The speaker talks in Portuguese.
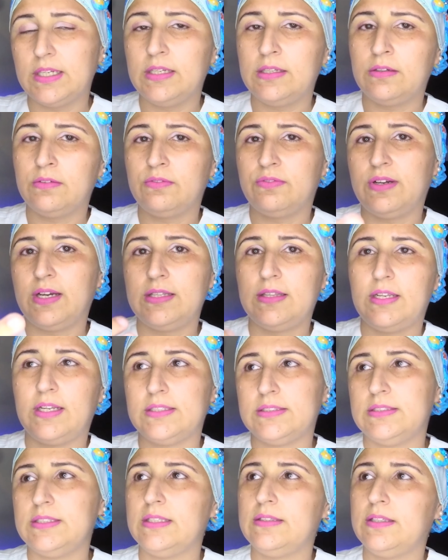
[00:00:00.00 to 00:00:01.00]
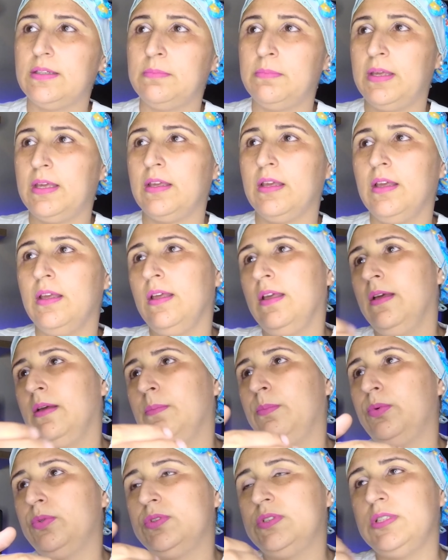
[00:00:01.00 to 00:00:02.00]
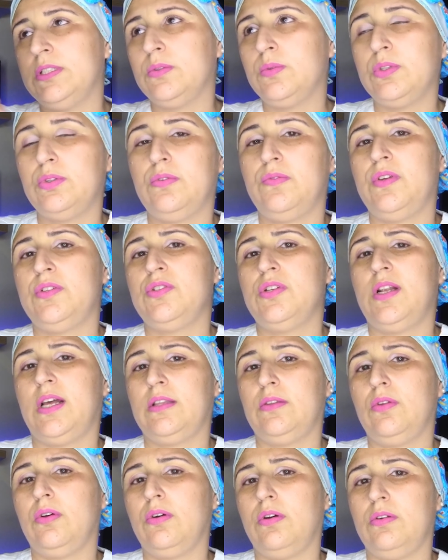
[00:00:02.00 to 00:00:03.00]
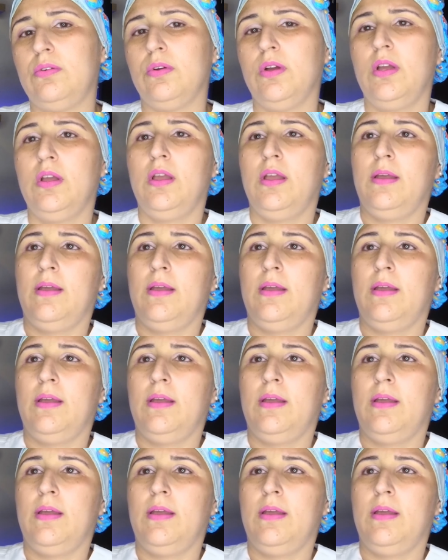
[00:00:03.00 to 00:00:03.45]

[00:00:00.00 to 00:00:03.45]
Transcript: Ele não vai trazer também para o circuito ventilatório